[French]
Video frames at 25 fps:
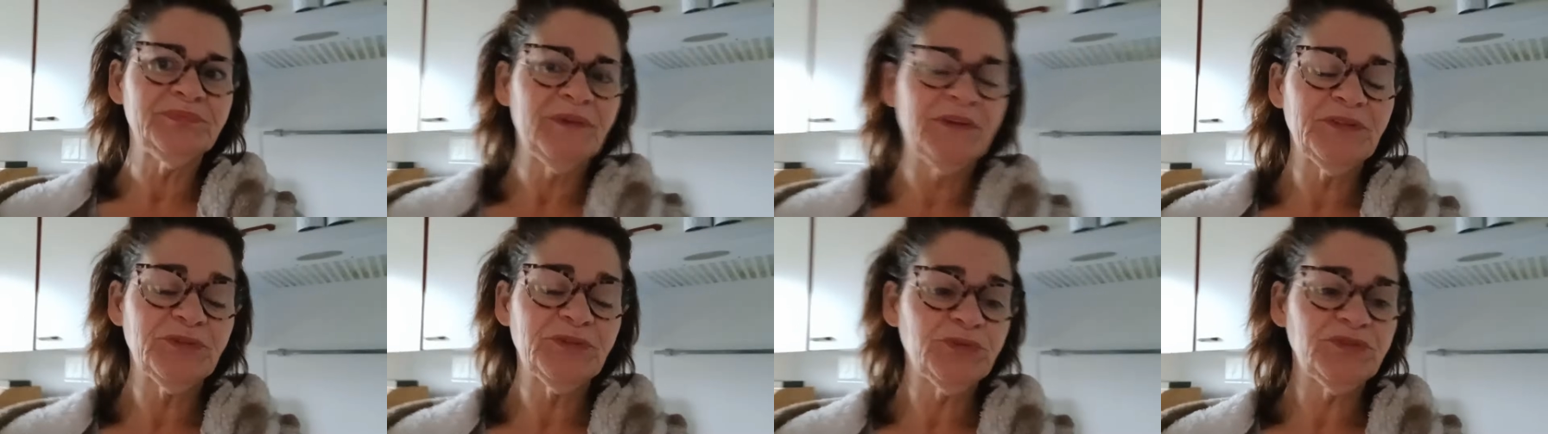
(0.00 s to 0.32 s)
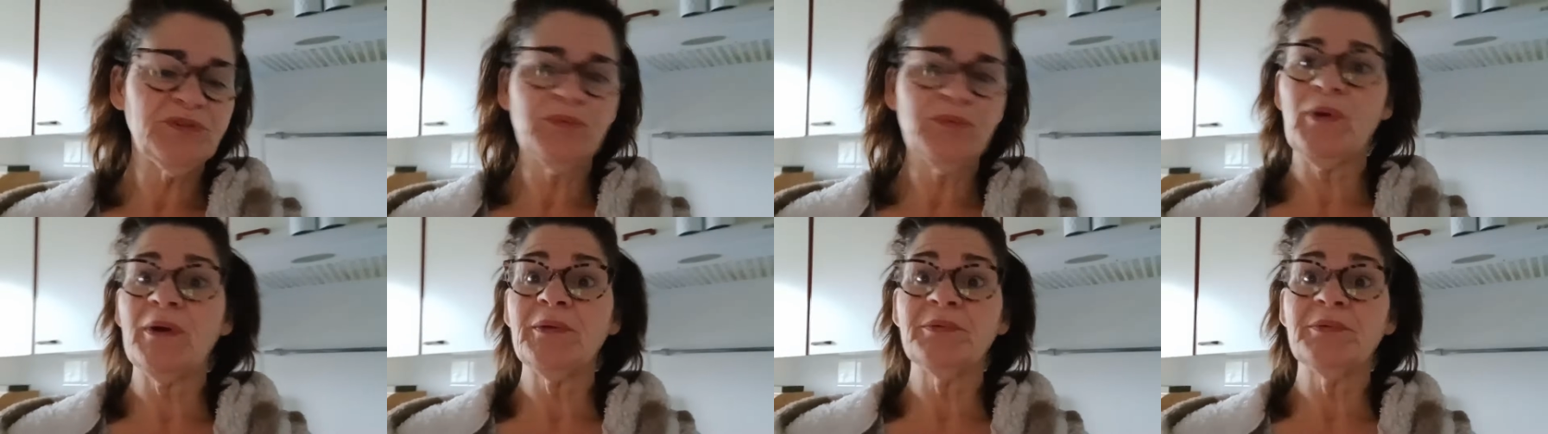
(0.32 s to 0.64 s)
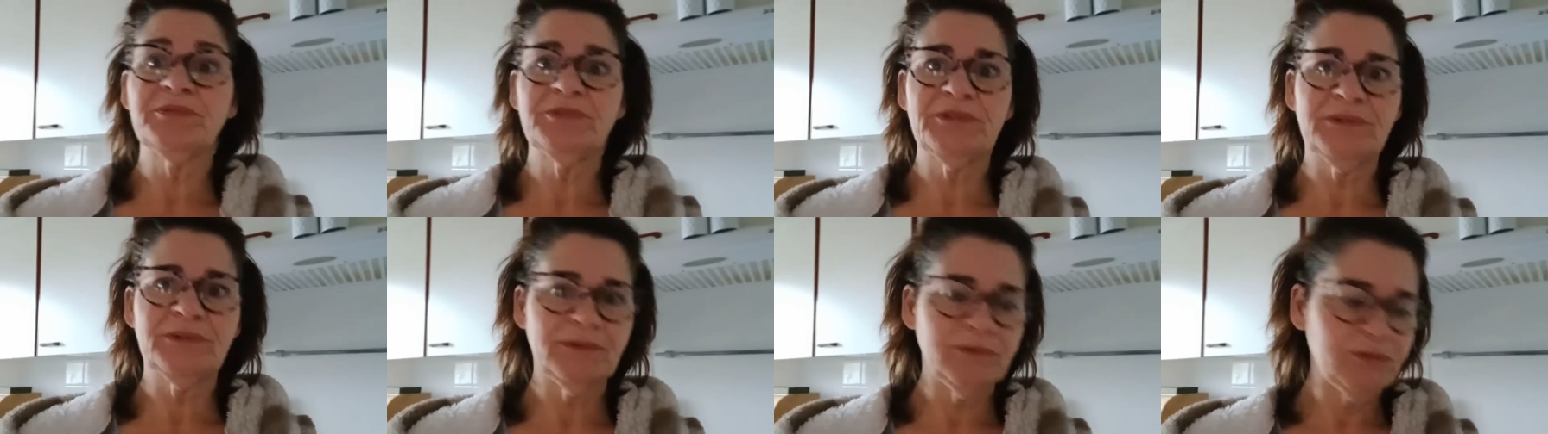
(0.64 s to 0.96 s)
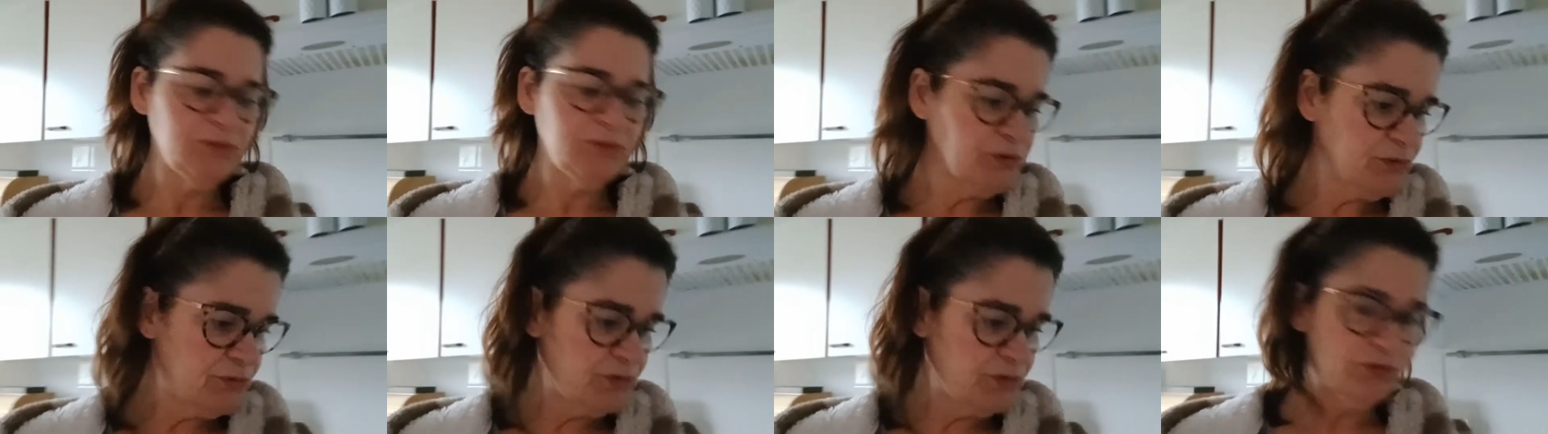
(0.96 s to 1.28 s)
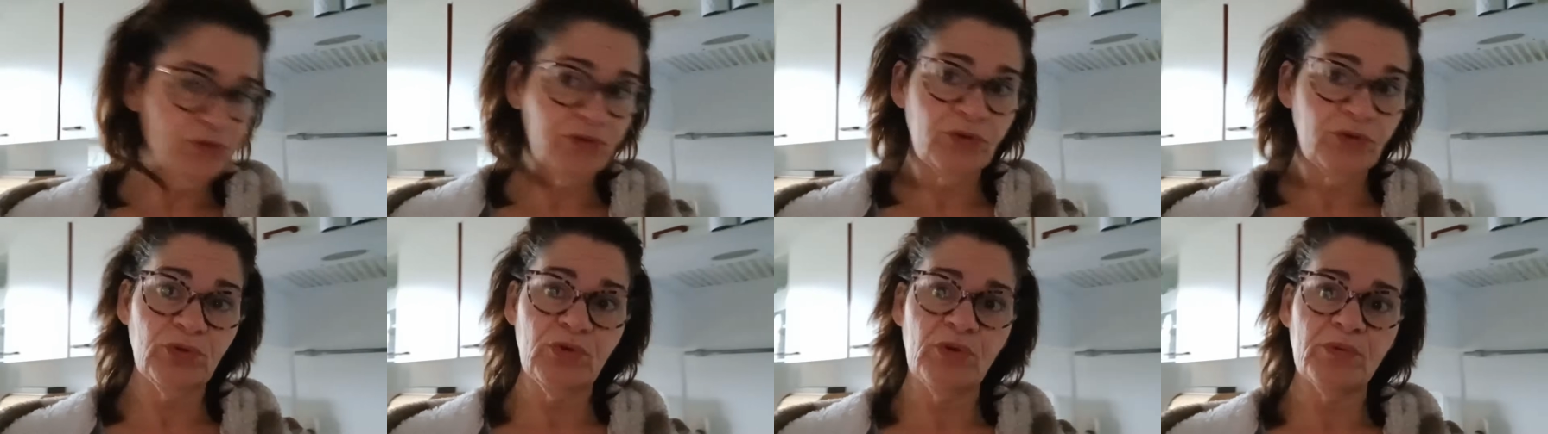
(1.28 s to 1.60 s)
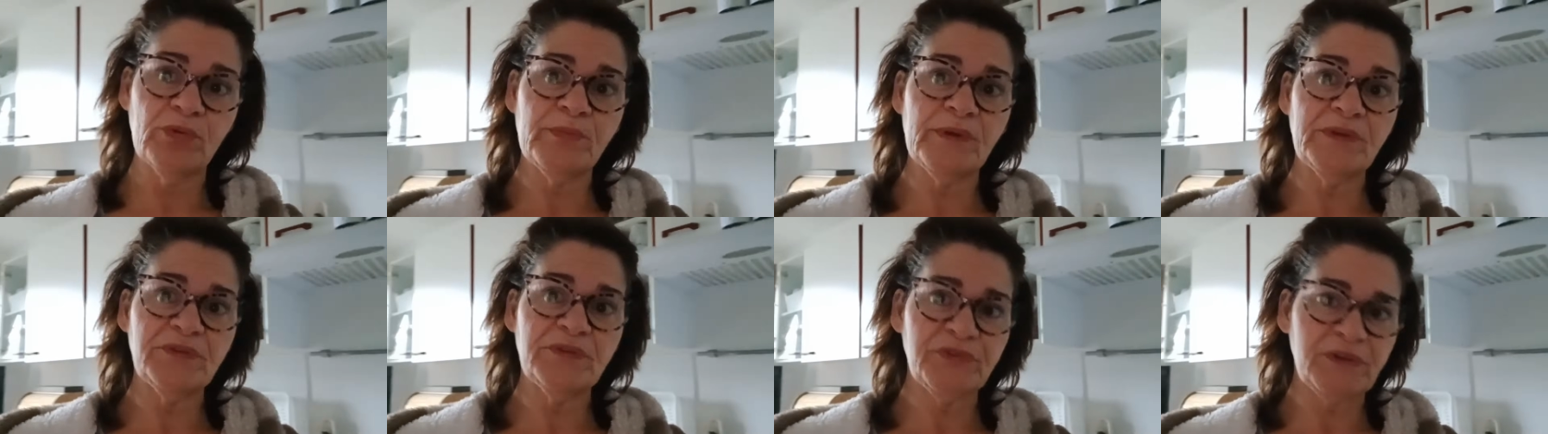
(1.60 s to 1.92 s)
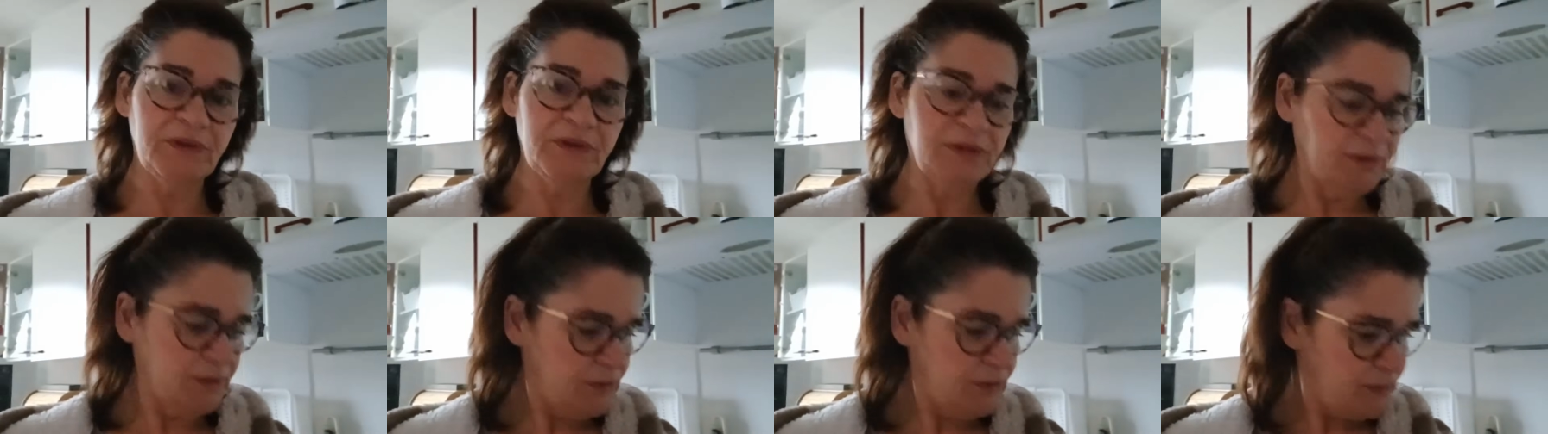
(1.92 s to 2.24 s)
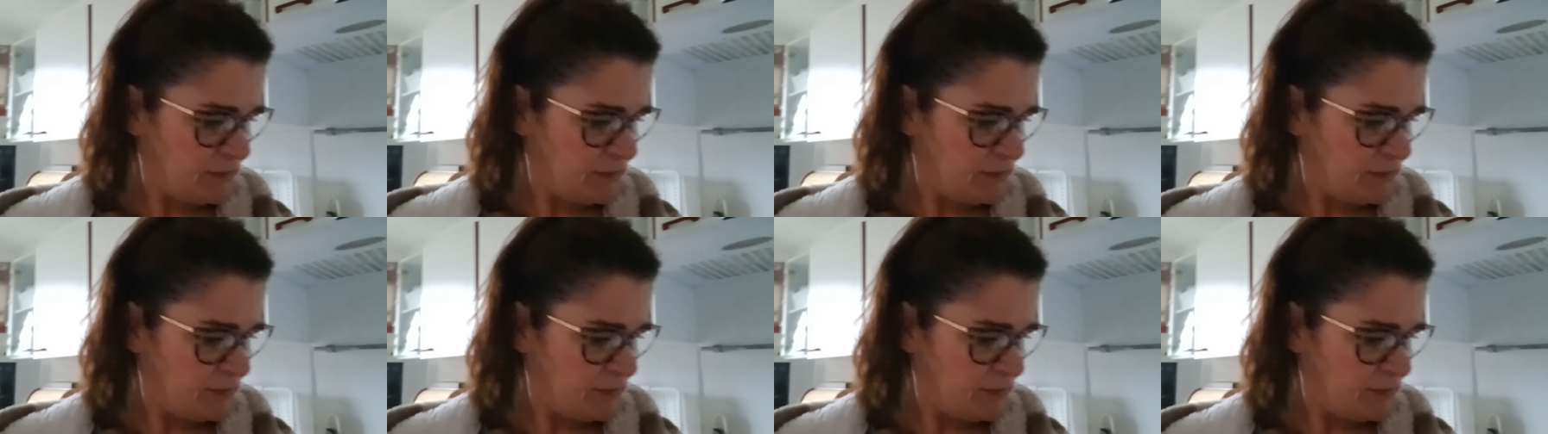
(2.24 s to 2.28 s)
Excusez-moi, j'ai encore mal fait.